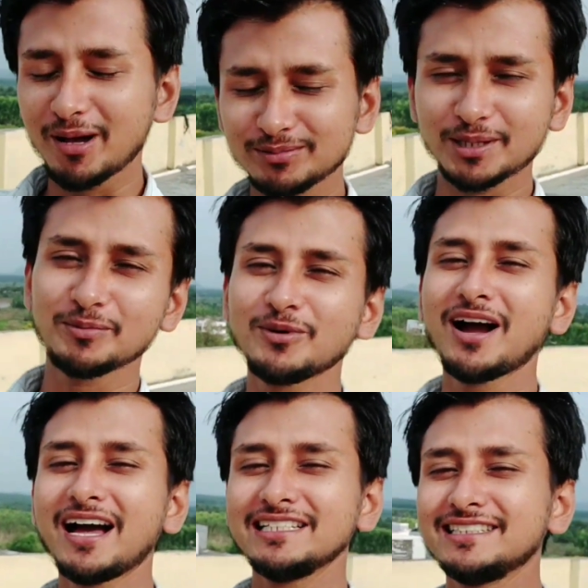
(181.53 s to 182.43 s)
आप सबको
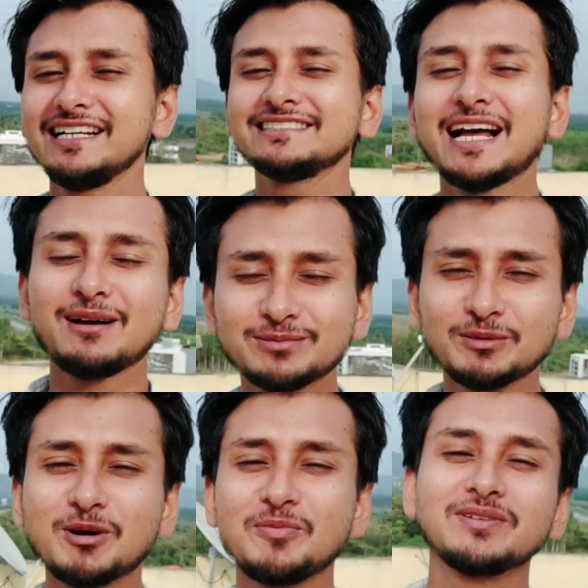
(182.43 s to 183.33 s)
आज गाइस आप
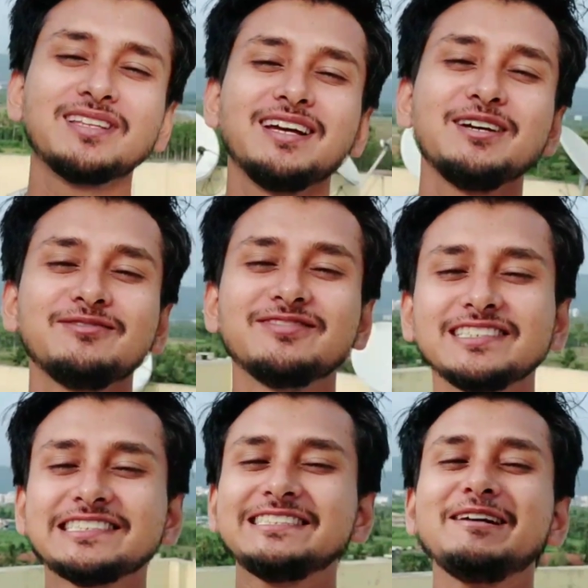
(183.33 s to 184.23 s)
सबको पता है
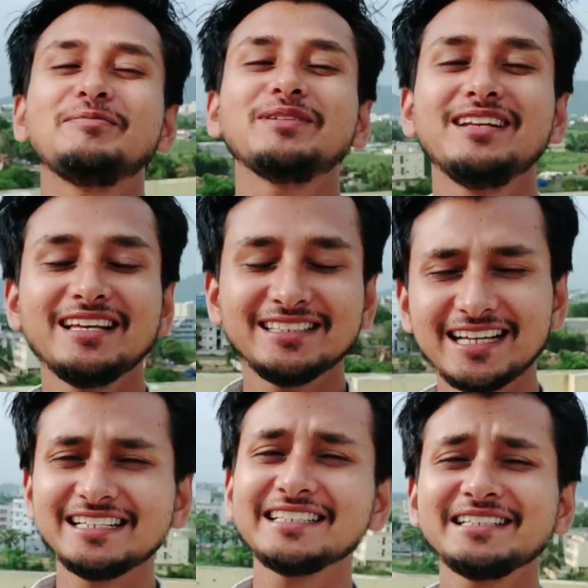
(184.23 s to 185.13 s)
फर्स्ट अप्रैल है
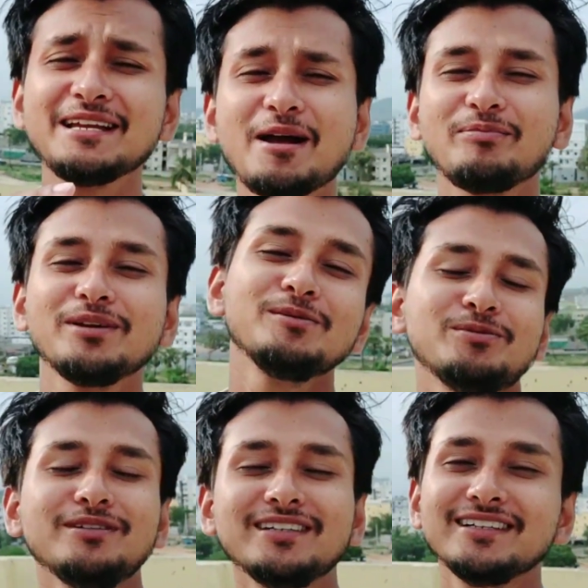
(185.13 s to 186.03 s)
यानी कि अप्रैल फुल